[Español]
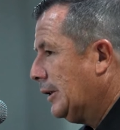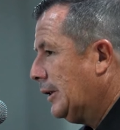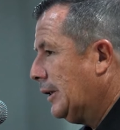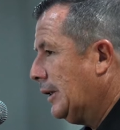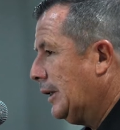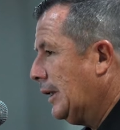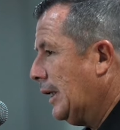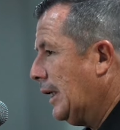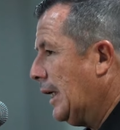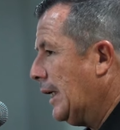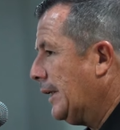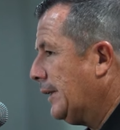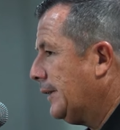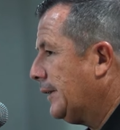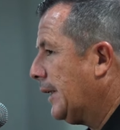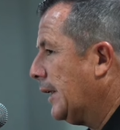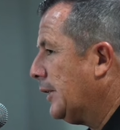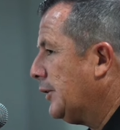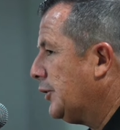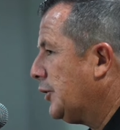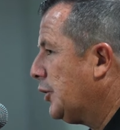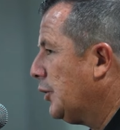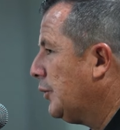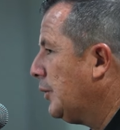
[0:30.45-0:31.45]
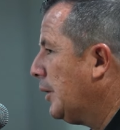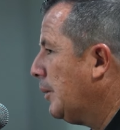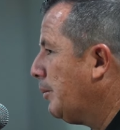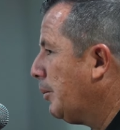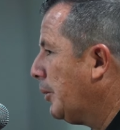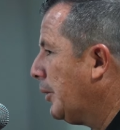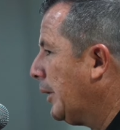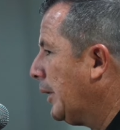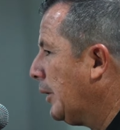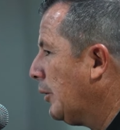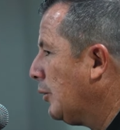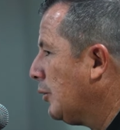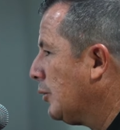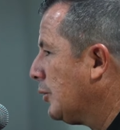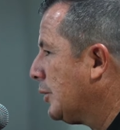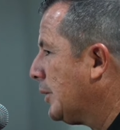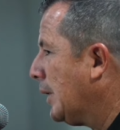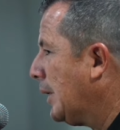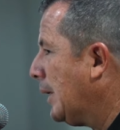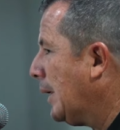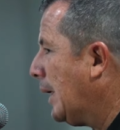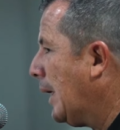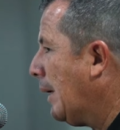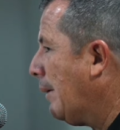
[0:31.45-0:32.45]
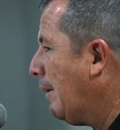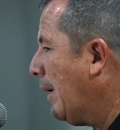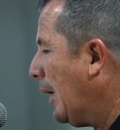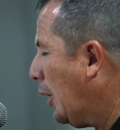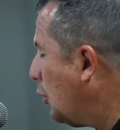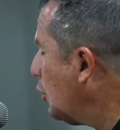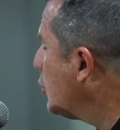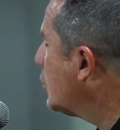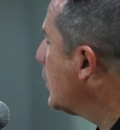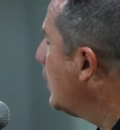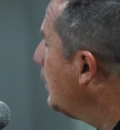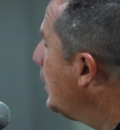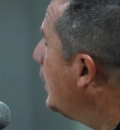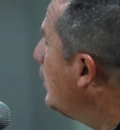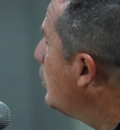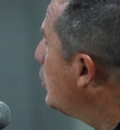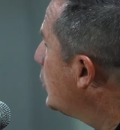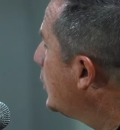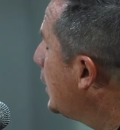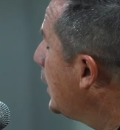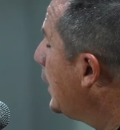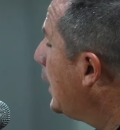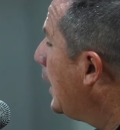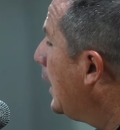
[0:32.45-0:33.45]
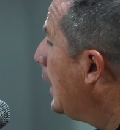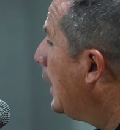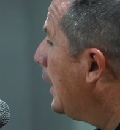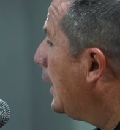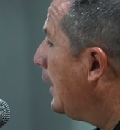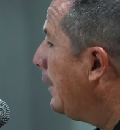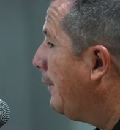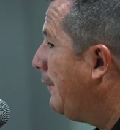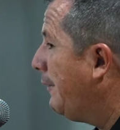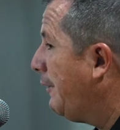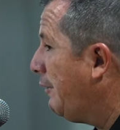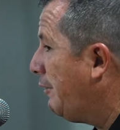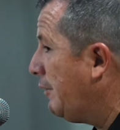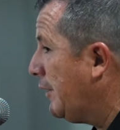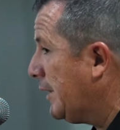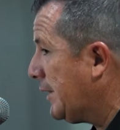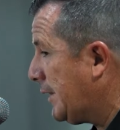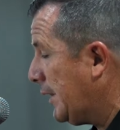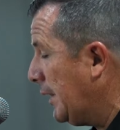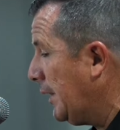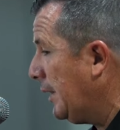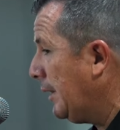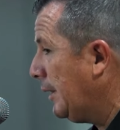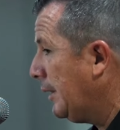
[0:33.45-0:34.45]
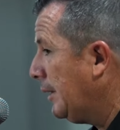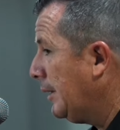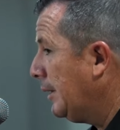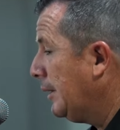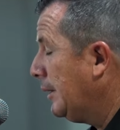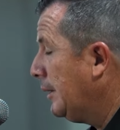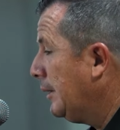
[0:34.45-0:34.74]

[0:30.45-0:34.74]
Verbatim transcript: la intención de ponernos abajo, sabíamos que era difícil,